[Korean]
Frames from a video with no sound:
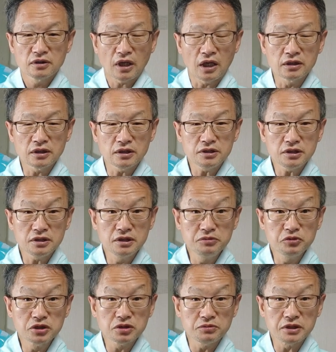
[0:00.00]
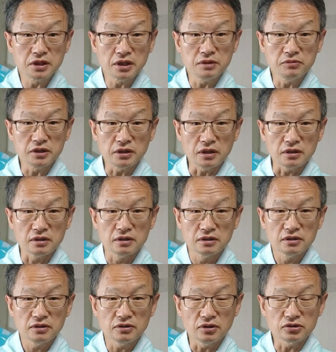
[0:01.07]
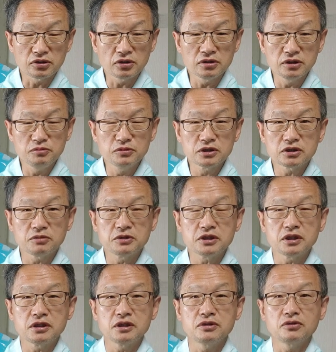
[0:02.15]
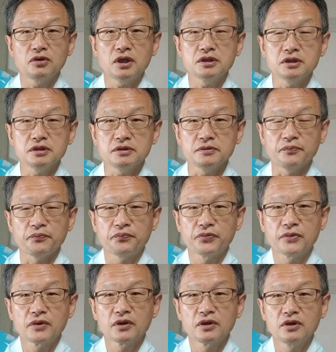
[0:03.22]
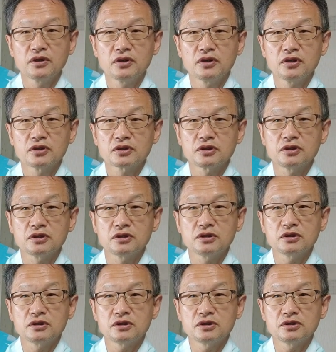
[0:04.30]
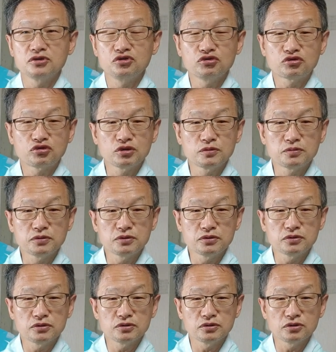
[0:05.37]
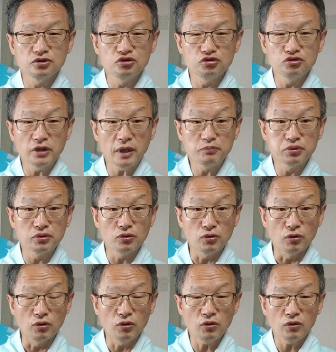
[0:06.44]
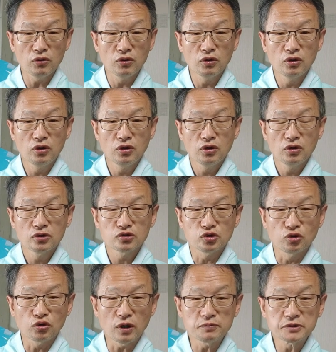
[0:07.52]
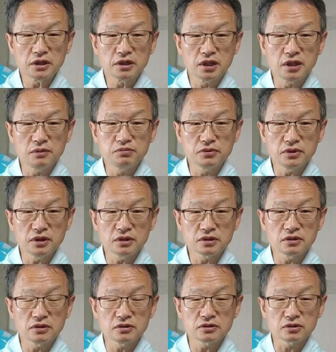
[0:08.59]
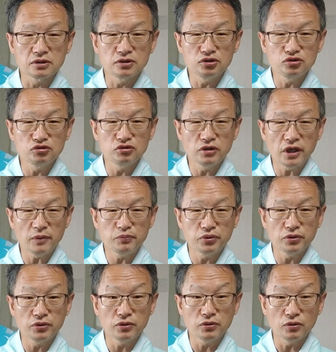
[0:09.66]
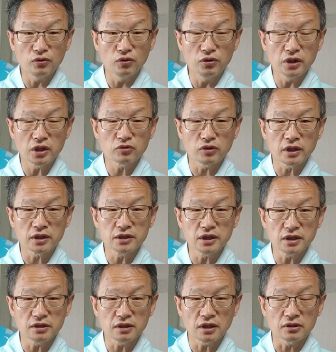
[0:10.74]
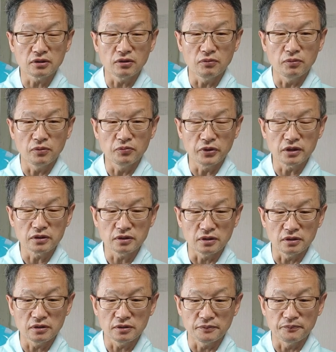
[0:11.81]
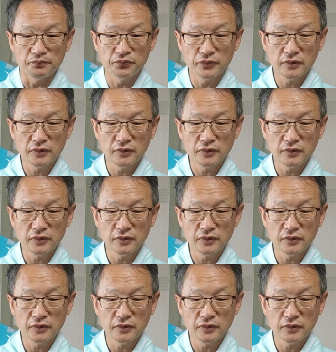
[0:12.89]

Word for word: 한 가지 의문점이 생깁니다. 어떤 의문점이 생기는 거 아니? 그 유튜브 어, UFO 조갑제 TV에서 그 UFO에 관한 얘기를 하는 거 보면은